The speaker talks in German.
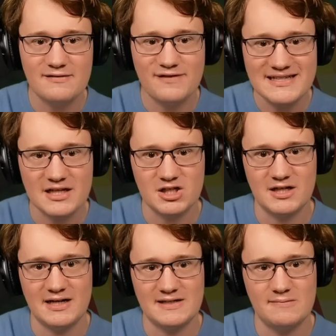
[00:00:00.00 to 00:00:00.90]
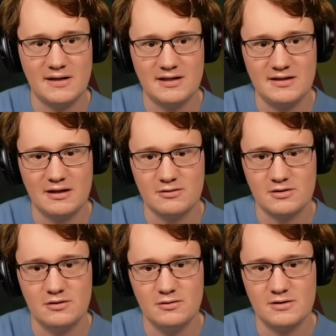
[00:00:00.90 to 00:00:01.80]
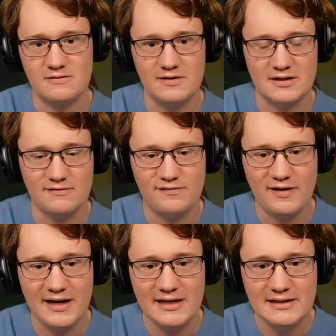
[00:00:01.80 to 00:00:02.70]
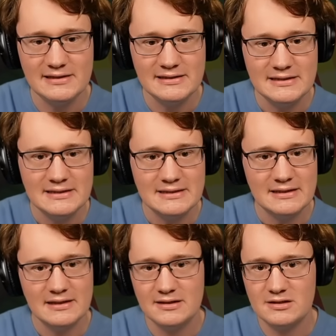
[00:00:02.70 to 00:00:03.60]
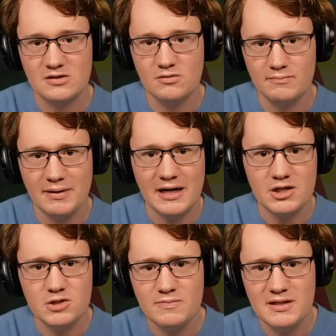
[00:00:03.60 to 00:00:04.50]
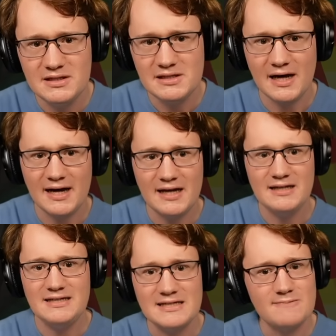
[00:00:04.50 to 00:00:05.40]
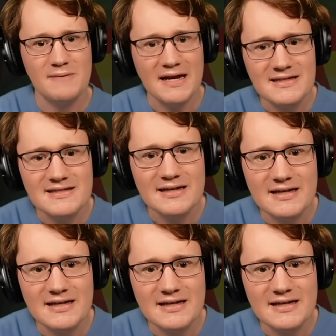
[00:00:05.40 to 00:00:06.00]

Wasserstraße machen, die ausgelöst wird, weil äh, zum Beispiel ein Dispenser